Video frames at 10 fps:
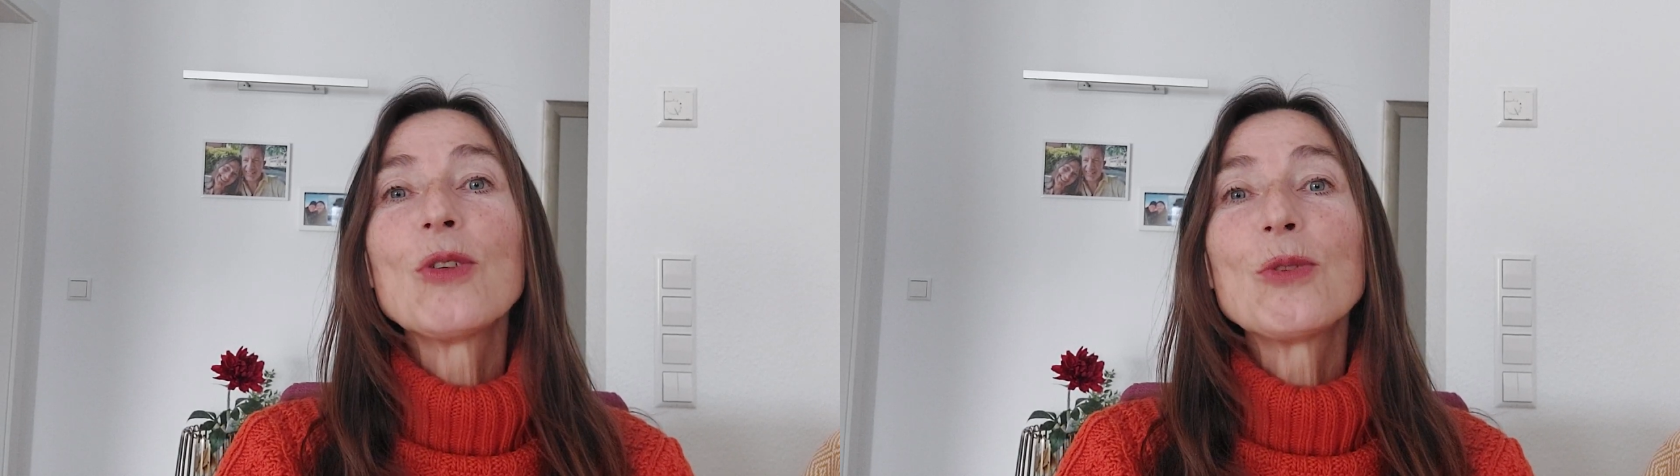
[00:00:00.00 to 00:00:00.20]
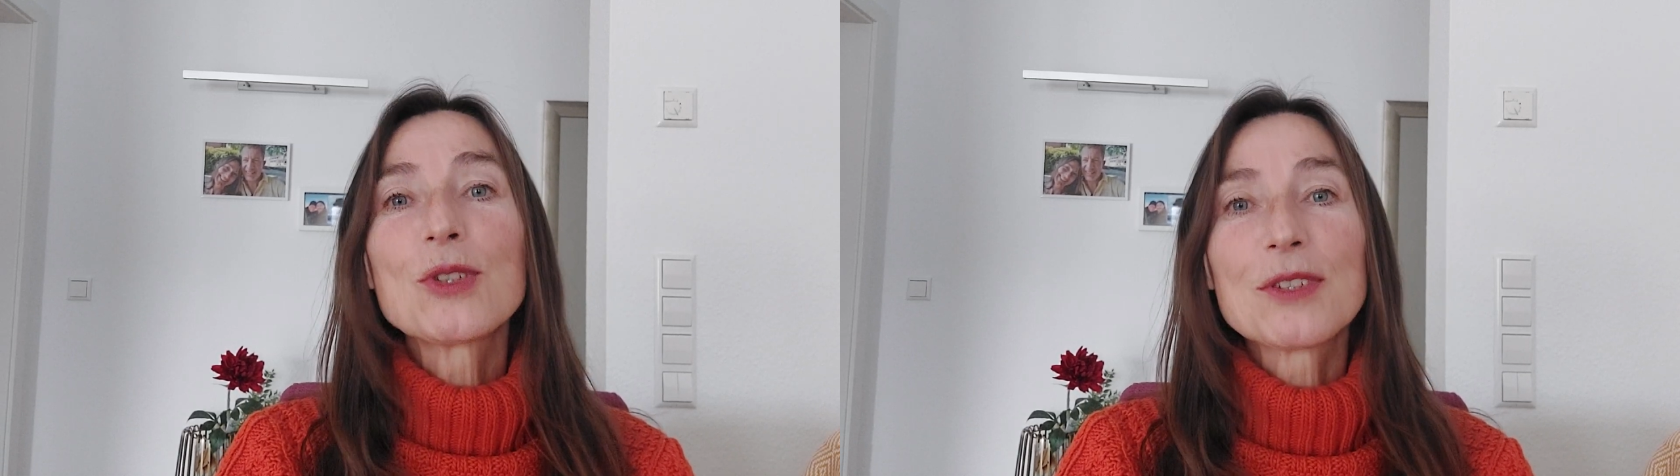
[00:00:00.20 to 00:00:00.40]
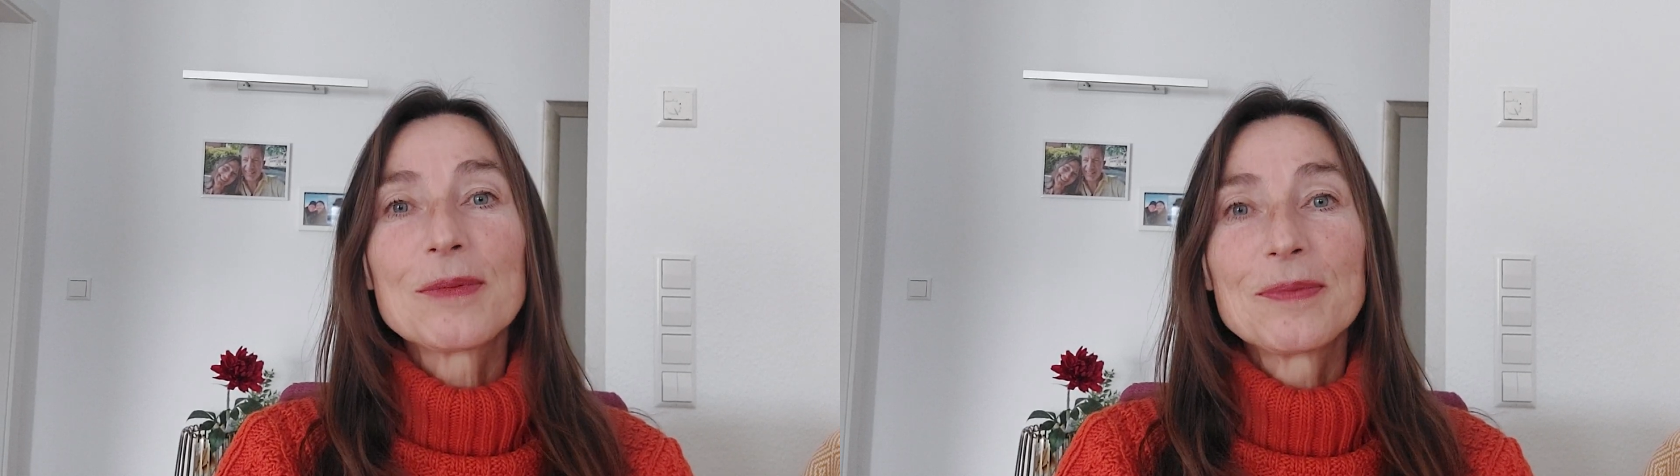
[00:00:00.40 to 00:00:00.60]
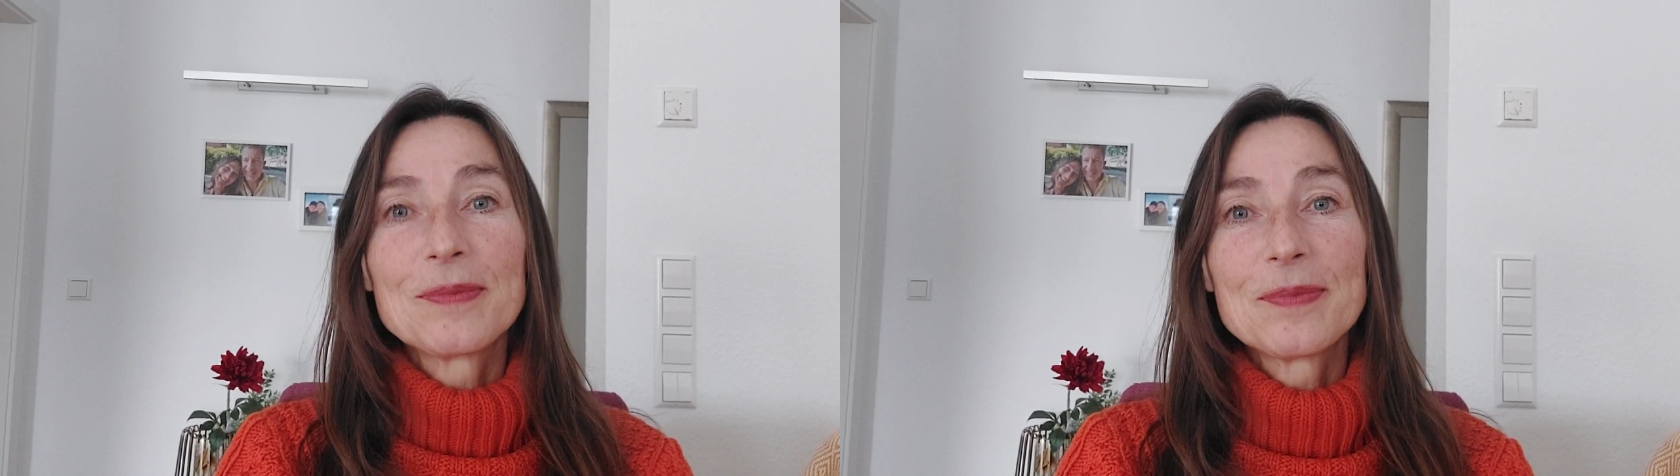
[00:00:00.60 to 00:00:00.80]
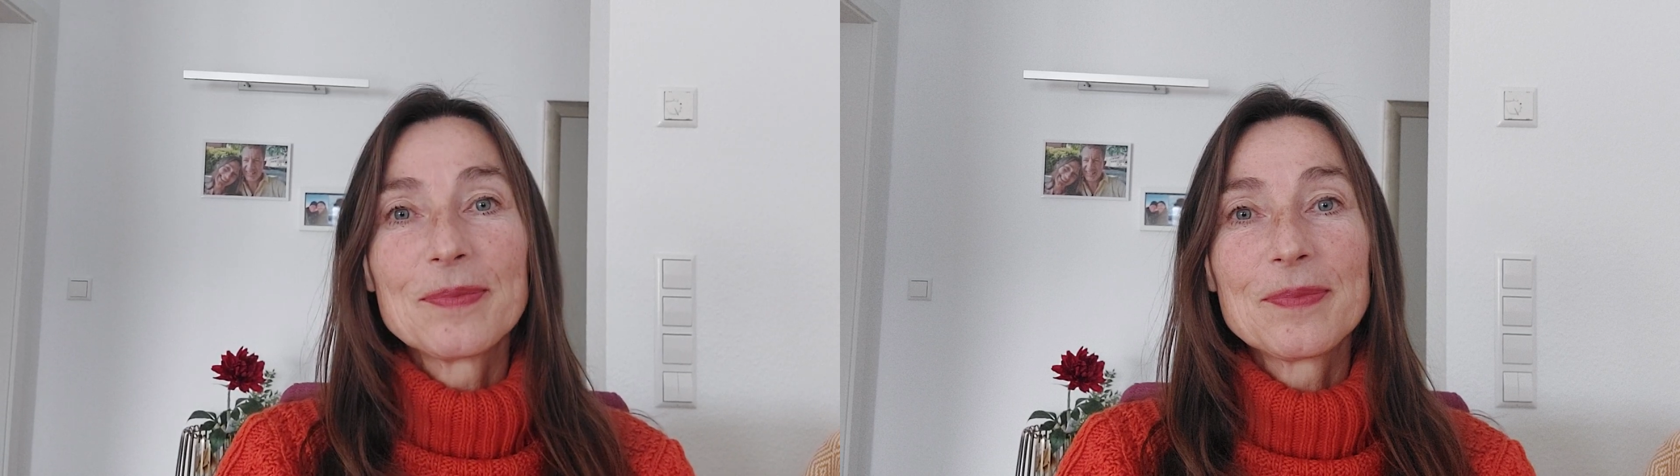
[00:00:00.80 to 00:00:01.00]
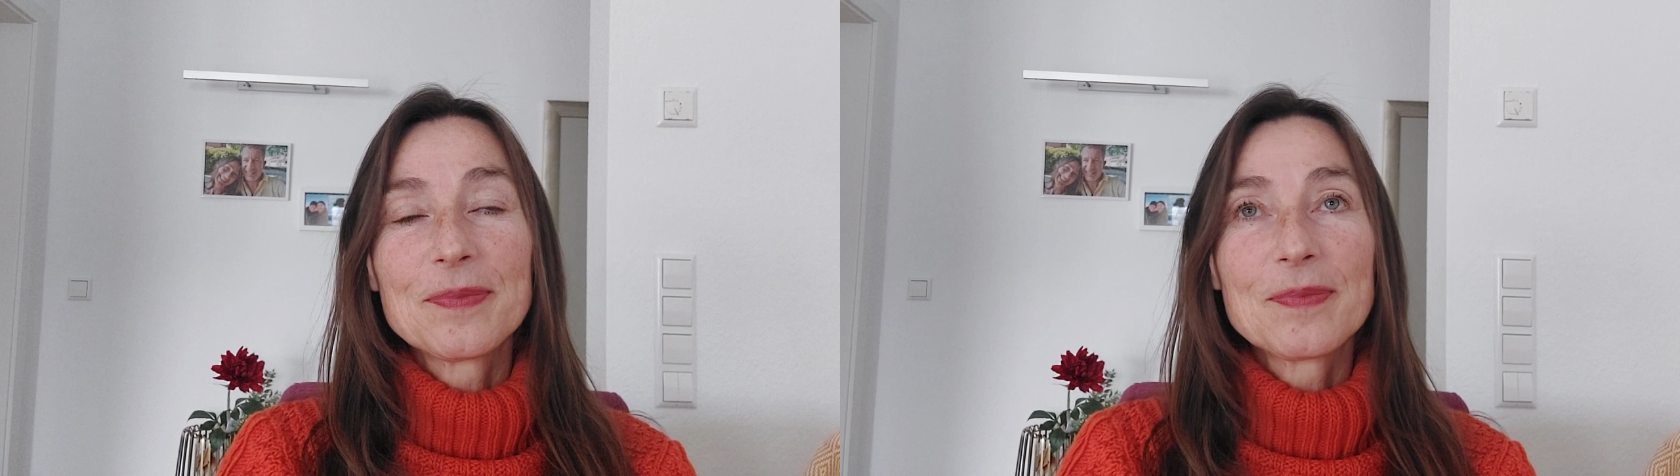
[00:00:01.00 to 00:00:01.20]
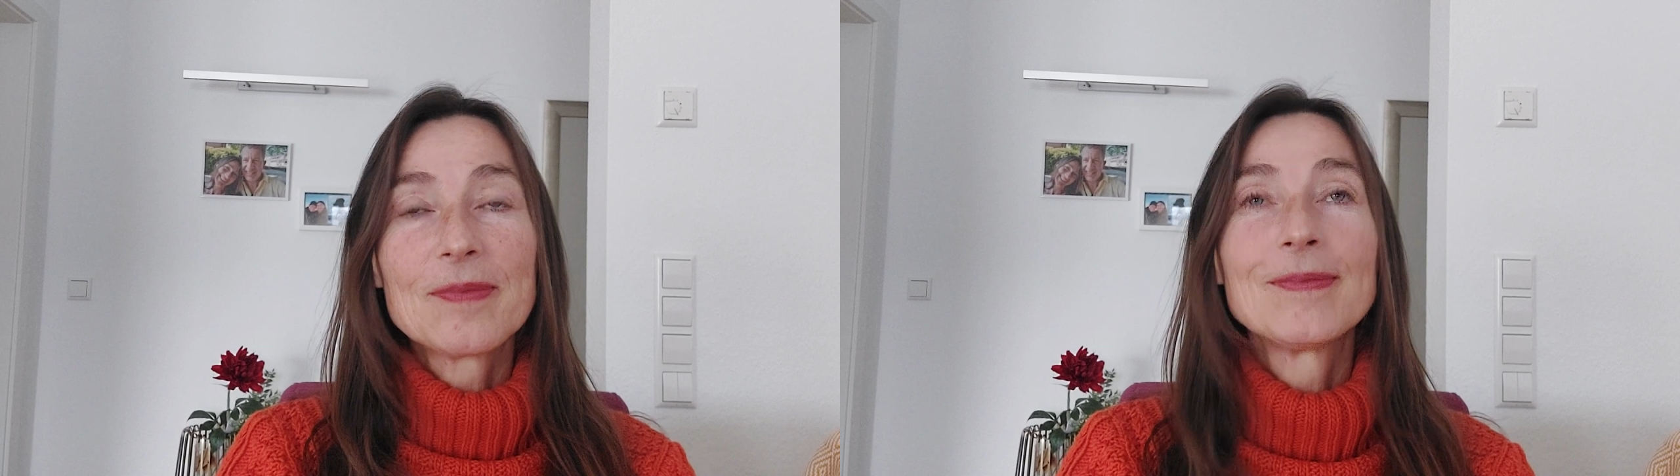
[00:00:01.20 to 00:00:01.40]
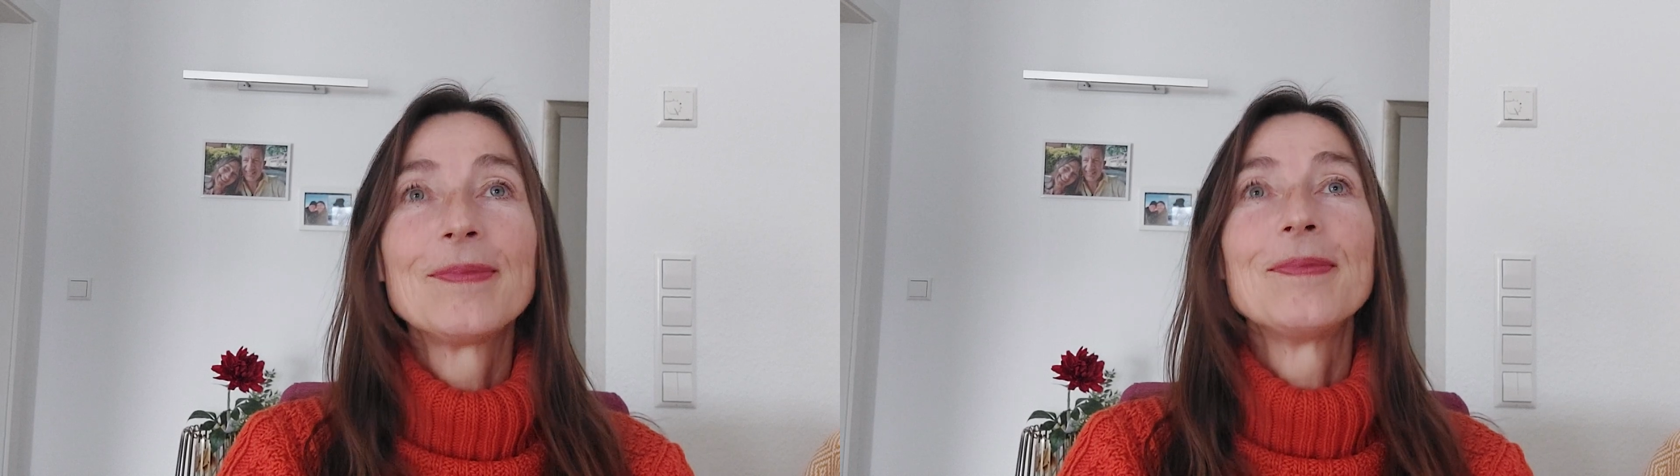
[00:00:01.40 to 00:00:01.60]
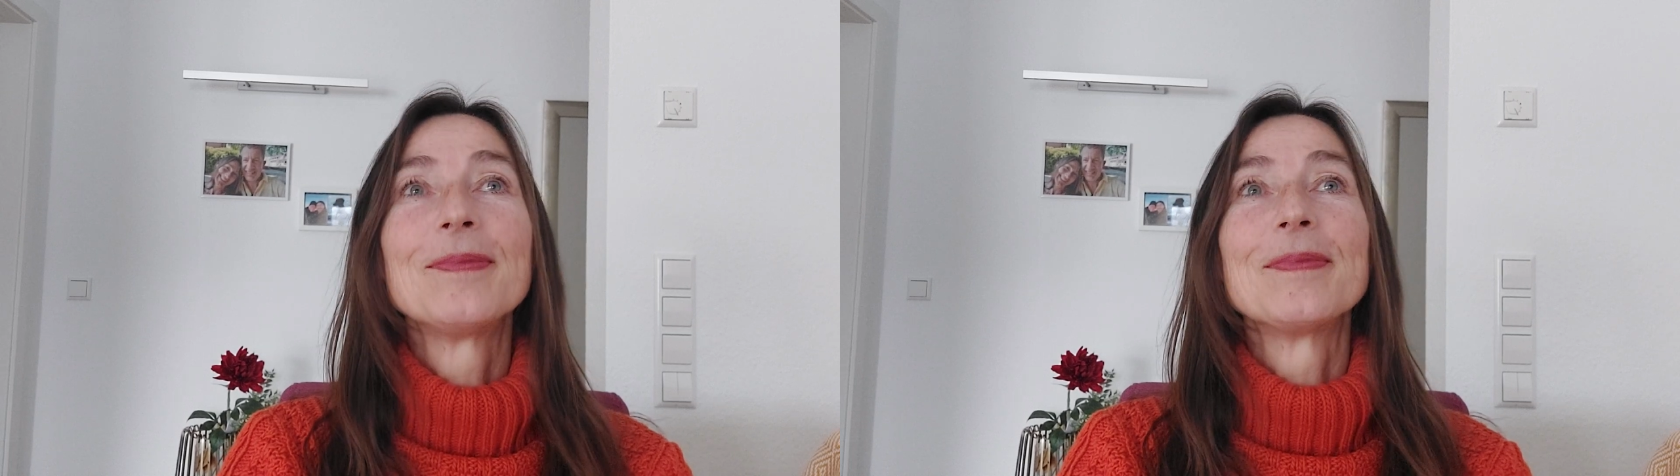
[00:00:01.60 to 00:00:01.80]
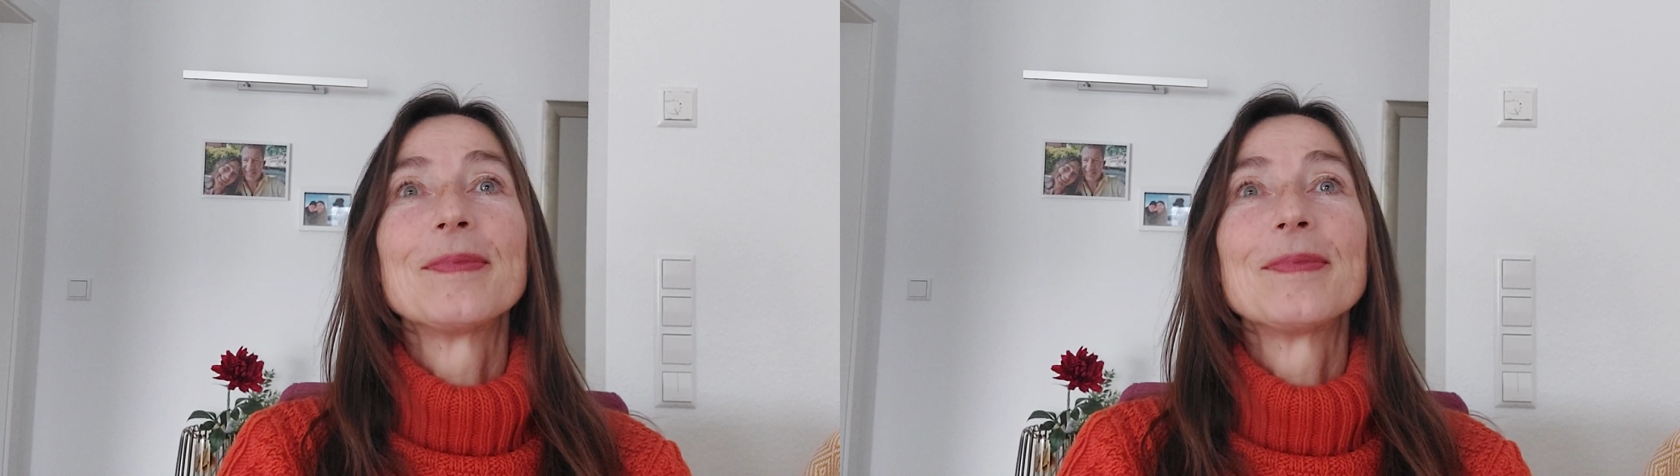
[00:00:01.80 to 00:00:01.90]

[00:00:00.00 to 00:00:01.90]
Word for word: los. Hm.